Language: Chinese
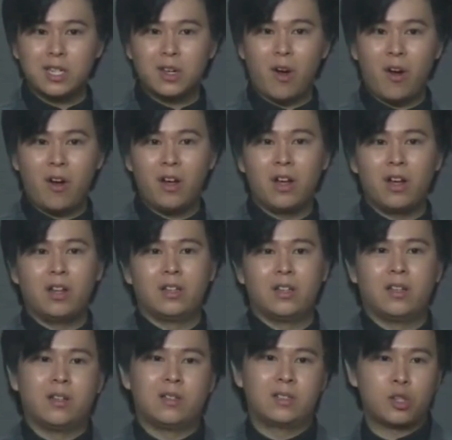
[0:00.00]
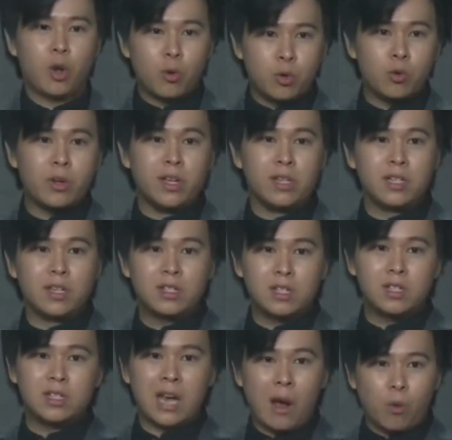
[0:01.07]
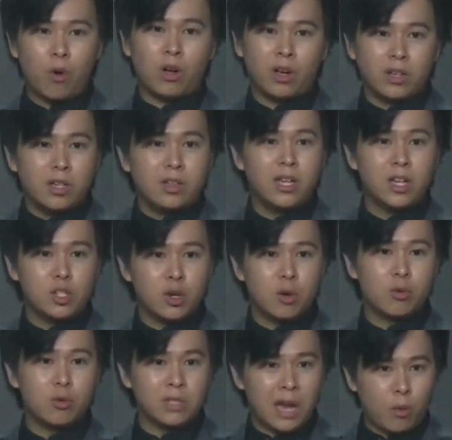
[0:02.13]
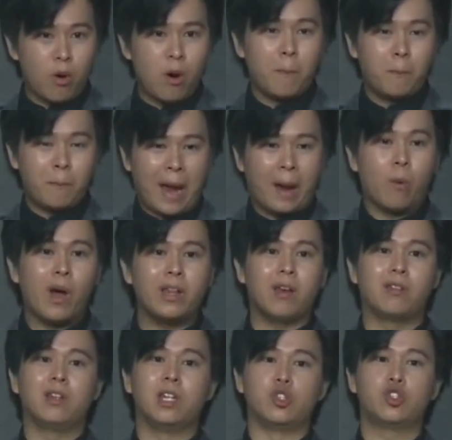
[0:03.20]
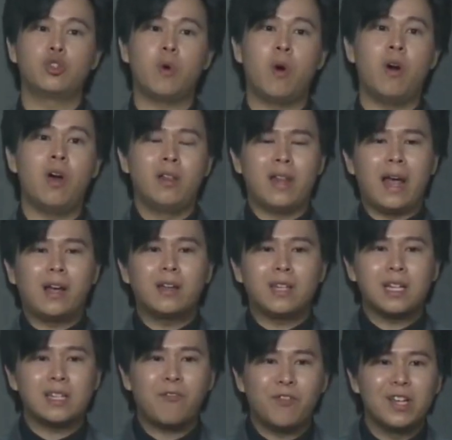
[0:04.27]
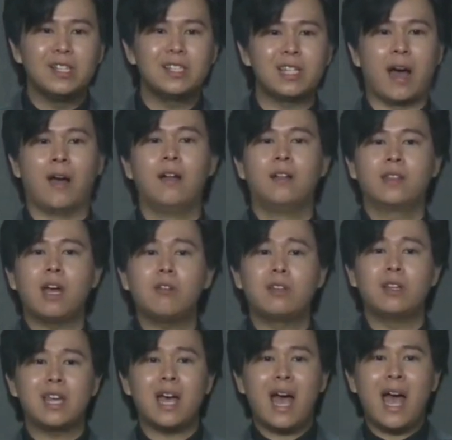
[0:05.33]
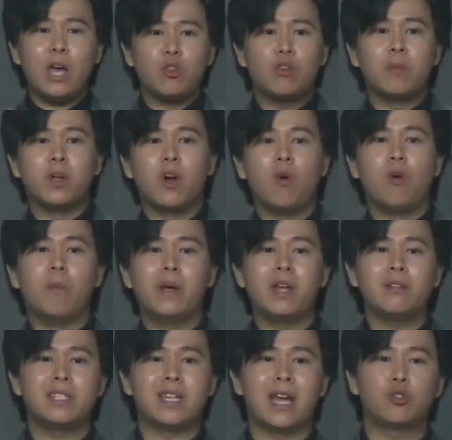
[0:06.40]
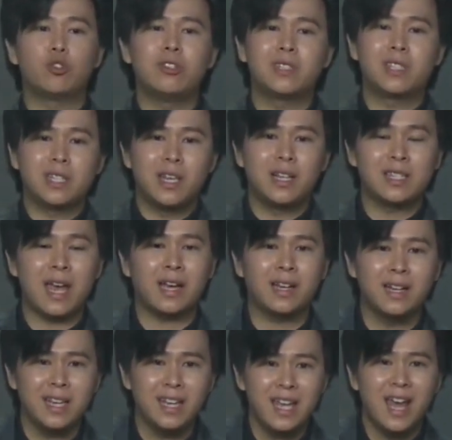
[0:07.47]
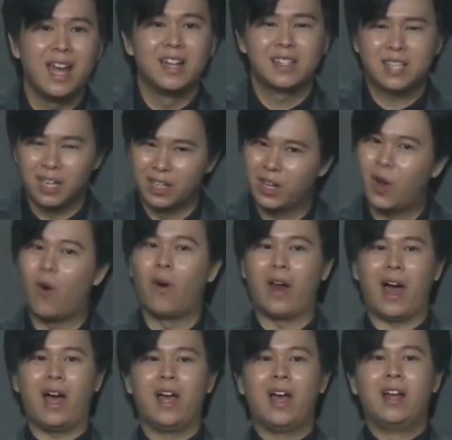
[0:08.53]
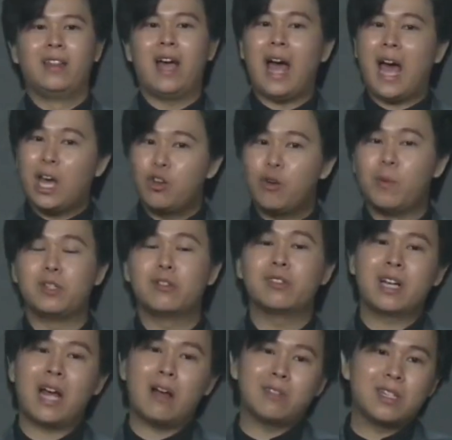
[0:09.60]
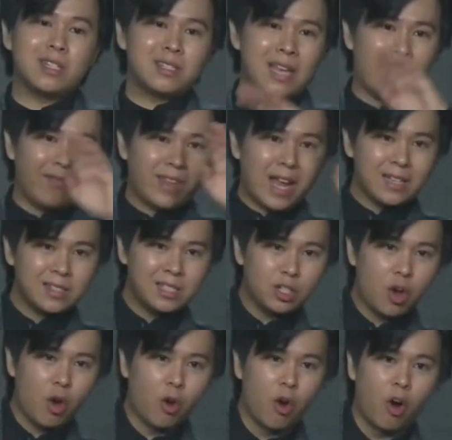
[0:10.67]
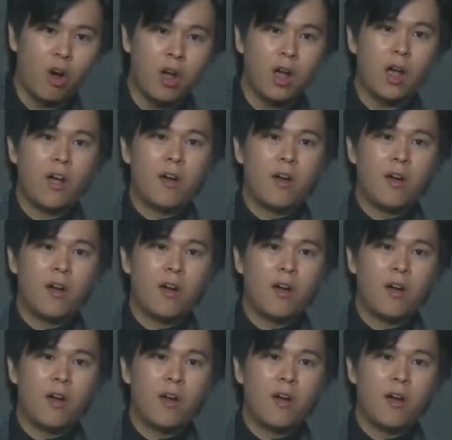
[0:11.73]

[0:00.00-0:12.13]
经哦，收入已经是超过可能年收入超过百万了的领袖哦，来跟大家分享到底在爱多美，我们要怎样去经营才可以成功啊？那爱多美就是靠这三大系统哦，